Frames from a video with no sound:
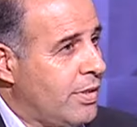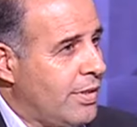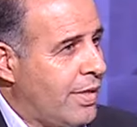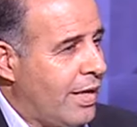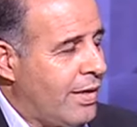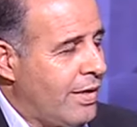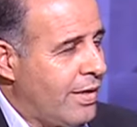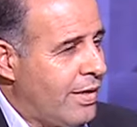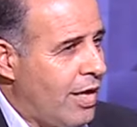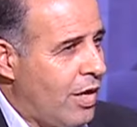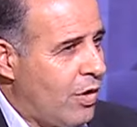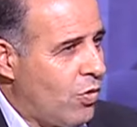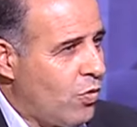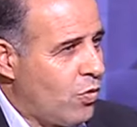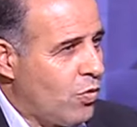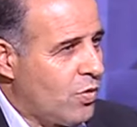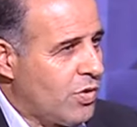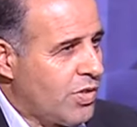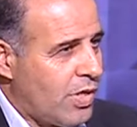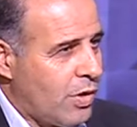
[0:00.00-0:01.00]
يعني
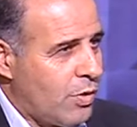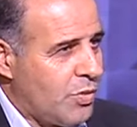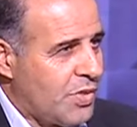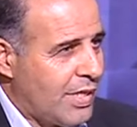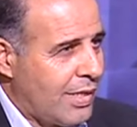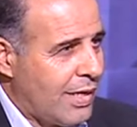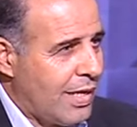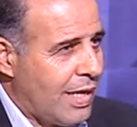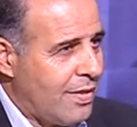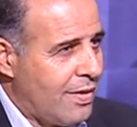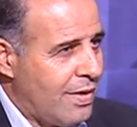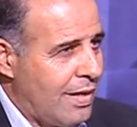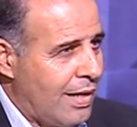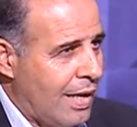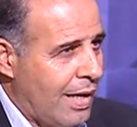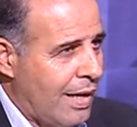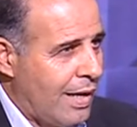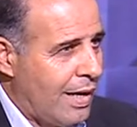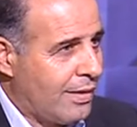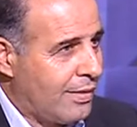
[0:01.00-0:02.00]
نحن سنمسك هذه
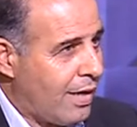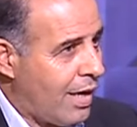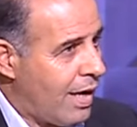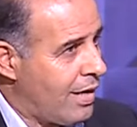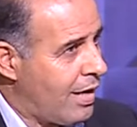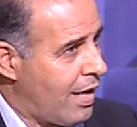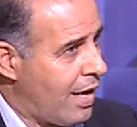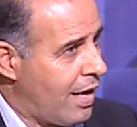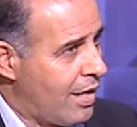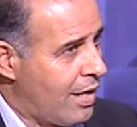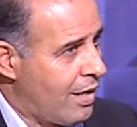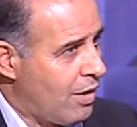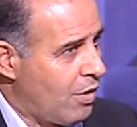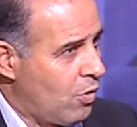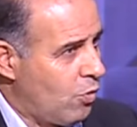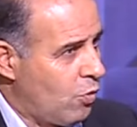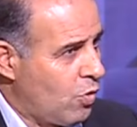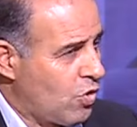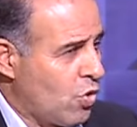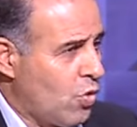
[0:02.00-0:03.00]
الآيات آية آية
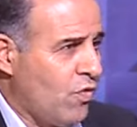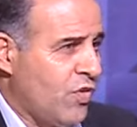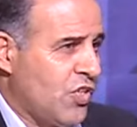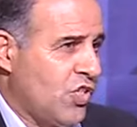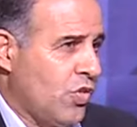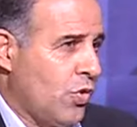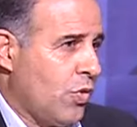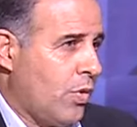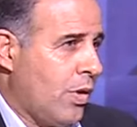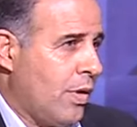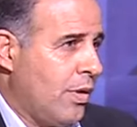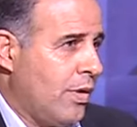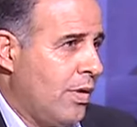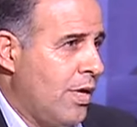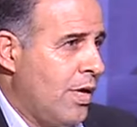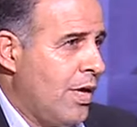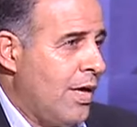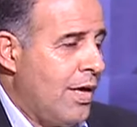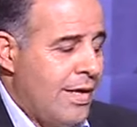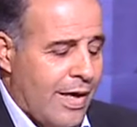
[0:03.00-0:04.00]
وسنفسرها
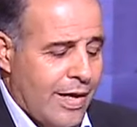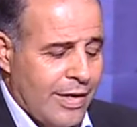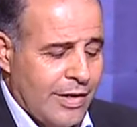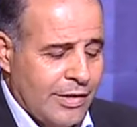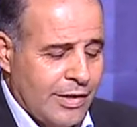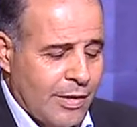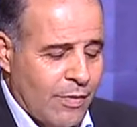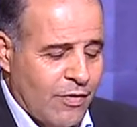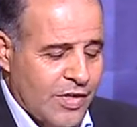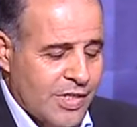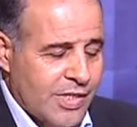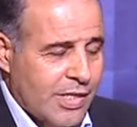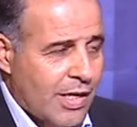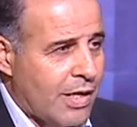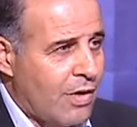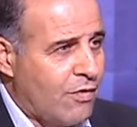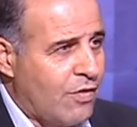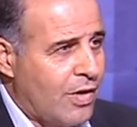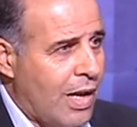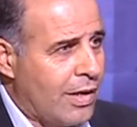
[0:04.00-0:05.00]
يعني عندما
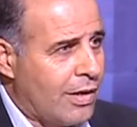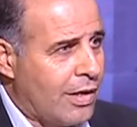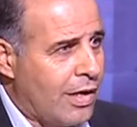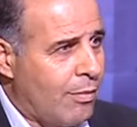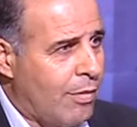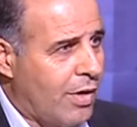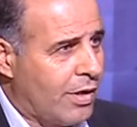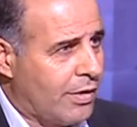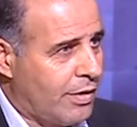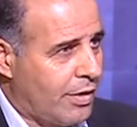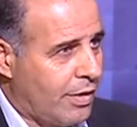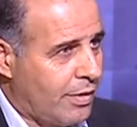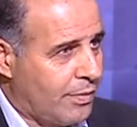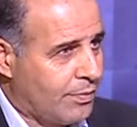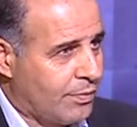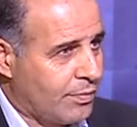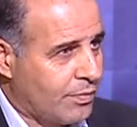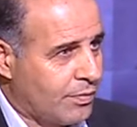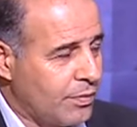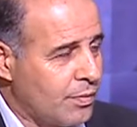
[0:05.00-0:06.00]
فسرنا في الحلقة الماضية
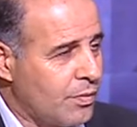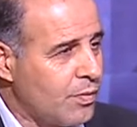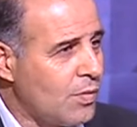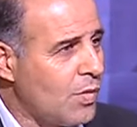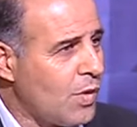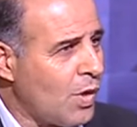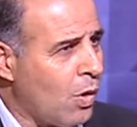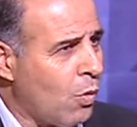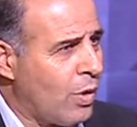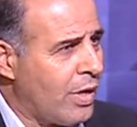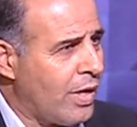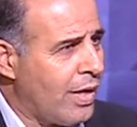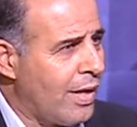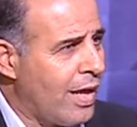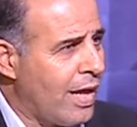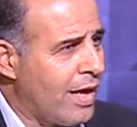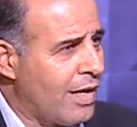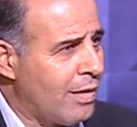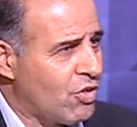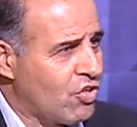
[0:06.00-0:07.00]

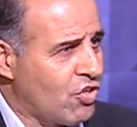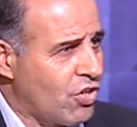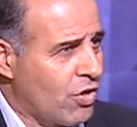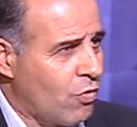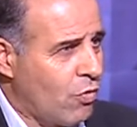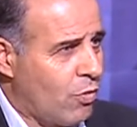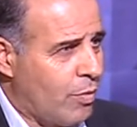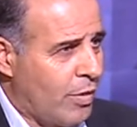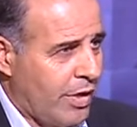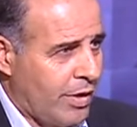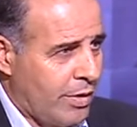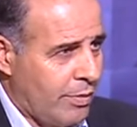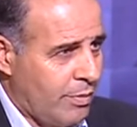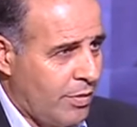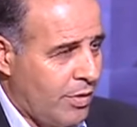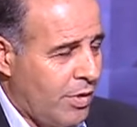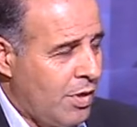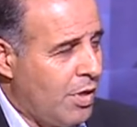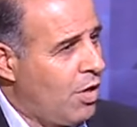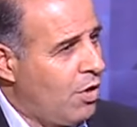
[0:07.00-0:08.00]
ولله المشرق والمغرب
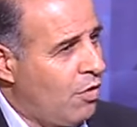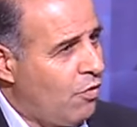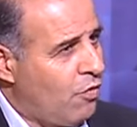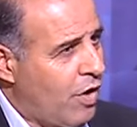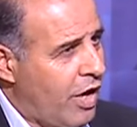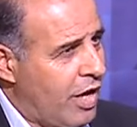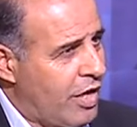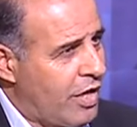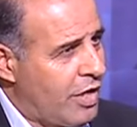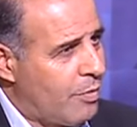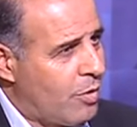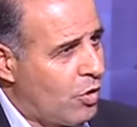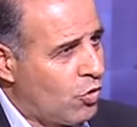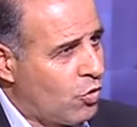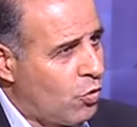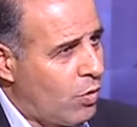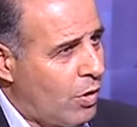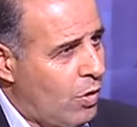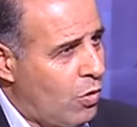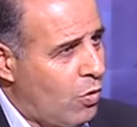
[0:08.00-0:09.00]
فأينما
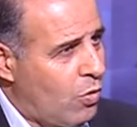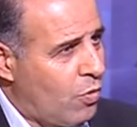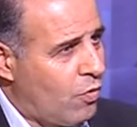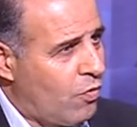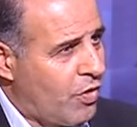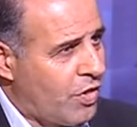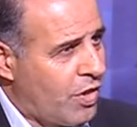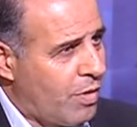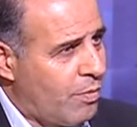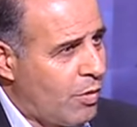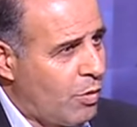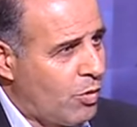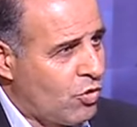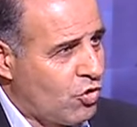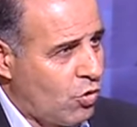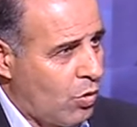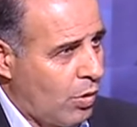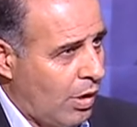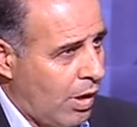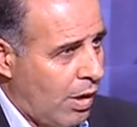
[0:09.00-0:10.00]
تولوا فثم
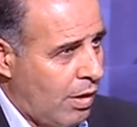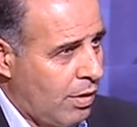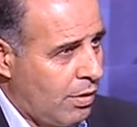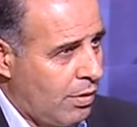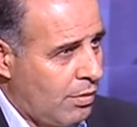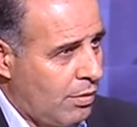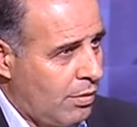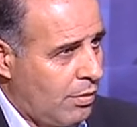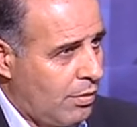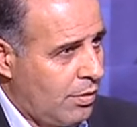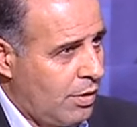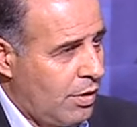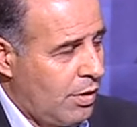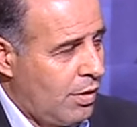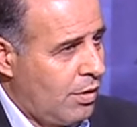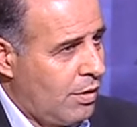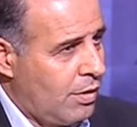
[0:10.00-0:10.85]
وجه الله قلت لي